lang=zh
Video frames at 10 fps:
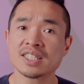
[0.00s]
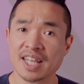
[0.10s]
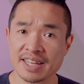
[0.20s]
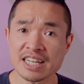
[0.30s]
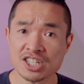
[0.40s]

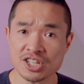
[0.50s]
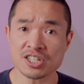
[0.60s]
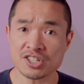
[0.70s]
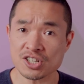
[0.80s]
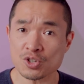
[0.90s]
潜意
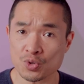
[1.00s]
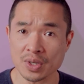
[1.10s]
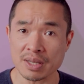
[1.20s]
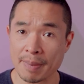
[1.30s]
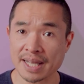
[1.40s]
识之
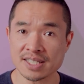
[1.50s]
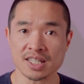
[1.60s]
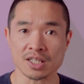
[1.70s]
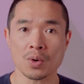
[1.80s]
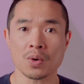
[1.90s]
所以被
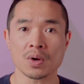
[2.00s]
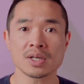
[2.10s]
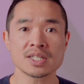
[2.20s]
启动，